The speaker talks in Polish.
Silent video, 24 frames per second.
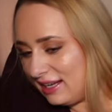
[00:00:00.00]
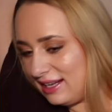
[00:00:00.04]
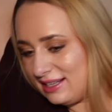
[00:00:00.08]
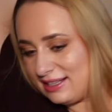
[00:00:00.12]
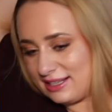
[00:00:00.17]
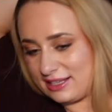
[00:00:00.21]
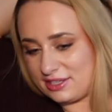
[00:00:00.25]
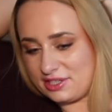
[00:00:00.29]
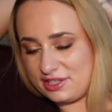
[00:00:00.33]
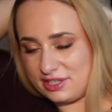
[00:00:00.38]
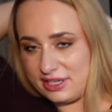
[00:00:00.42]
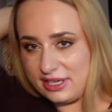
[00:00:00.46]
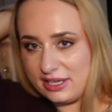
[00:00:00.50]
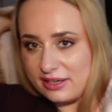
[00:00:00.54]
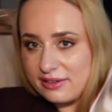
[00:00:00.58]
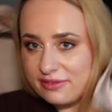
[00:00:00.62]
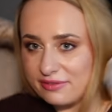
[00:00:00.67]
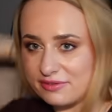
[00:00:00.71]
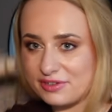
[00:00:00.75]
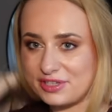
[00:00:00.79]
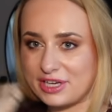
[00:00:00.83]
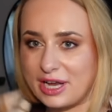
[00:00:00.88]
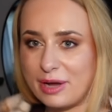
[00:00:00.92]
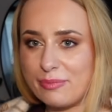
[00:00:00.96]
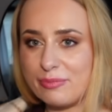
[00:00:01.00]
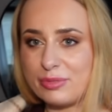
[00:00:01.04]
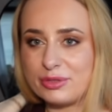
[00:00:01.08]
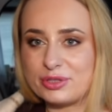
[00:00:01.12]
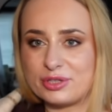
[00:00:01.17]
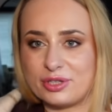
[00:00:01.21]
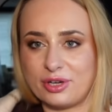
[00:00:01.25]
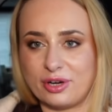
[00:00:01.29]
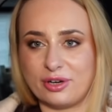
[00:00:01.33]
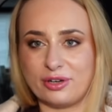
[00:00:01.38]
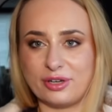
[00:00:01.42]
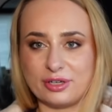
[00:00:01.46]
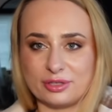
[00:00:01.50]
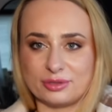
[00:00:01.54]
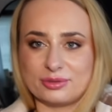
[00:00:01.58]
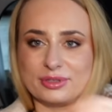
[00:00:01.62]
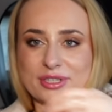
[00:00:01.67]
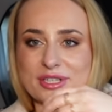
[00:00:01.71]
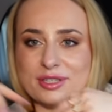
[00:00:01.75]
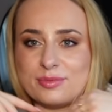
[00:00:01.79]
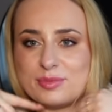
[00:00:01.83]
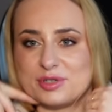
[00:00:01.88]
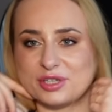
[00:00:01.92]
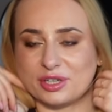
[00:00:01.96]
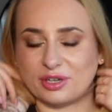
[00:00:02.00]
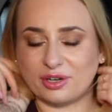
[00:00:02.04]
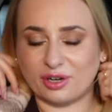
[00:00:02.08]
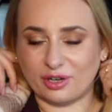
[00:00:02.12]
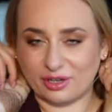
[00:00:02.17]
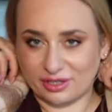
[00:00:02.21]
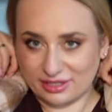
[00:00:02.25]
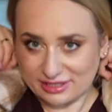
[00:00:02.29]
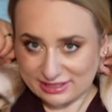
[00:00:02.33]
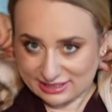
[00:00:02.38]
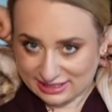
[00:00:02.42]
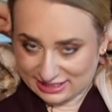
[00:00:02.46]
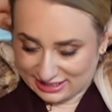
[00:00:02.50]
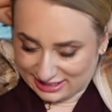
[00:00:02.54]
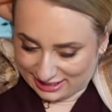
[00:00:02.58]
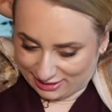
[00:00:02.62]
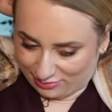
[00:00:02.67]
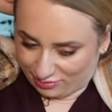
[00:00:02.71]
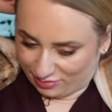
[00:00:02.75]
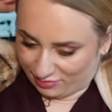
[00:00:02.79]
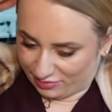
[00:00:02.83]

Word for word: Także wzięłam pod kolor, tutaj żeby się kolory zgadzały,